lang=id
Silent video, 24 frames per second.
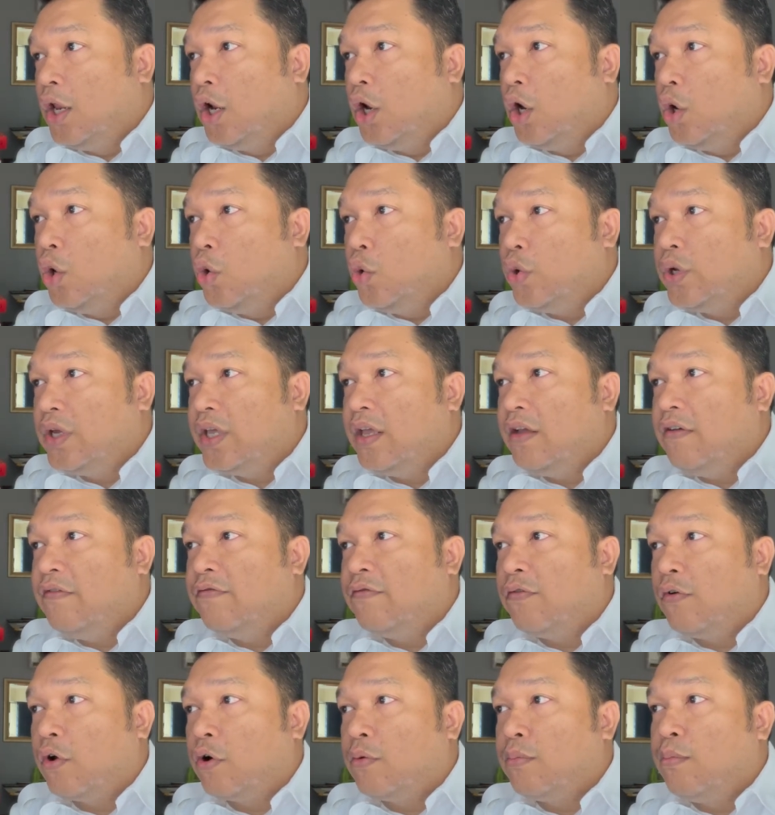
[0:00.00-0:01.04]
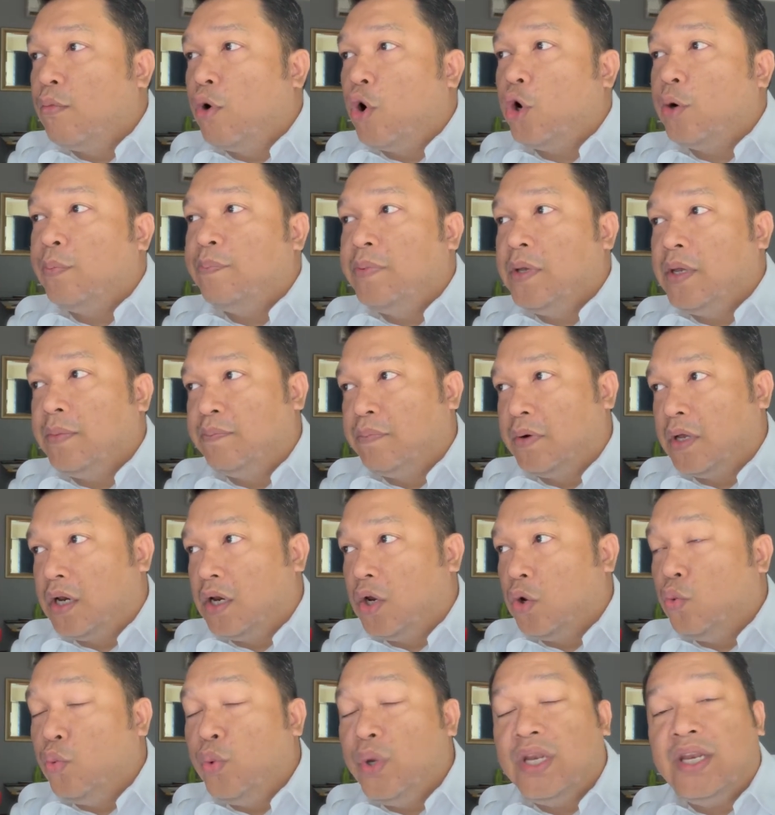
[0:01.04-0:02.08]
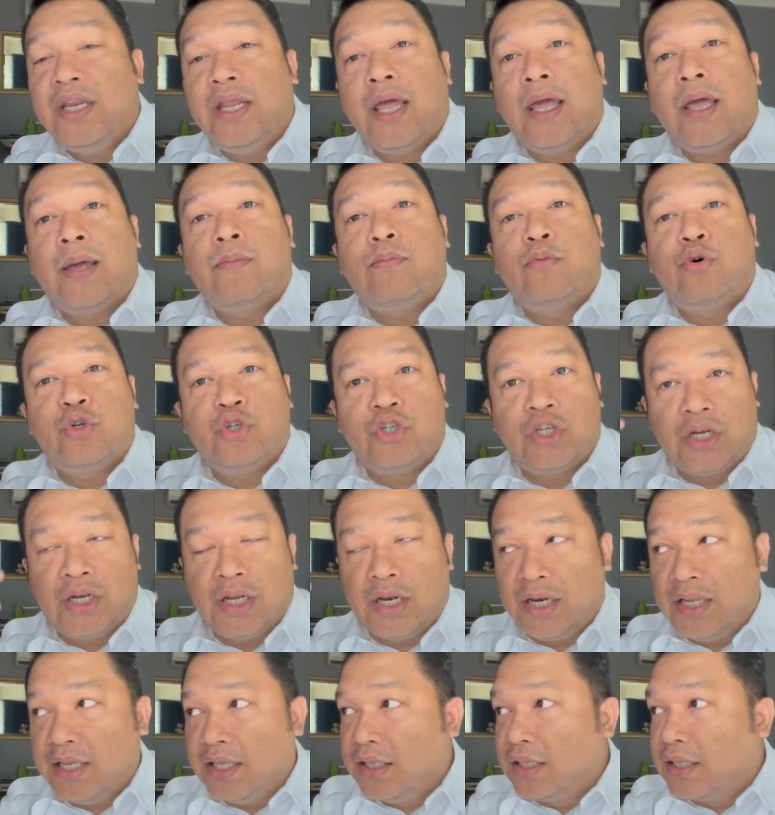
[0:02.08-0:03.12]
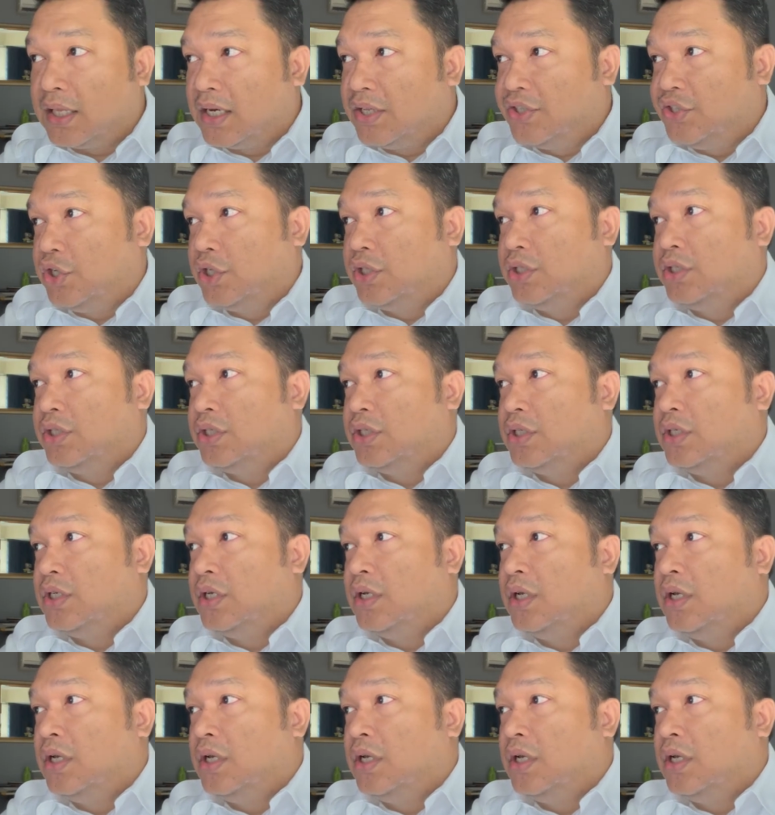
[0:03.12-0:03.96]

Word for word: looking for more people with emotional intelligence.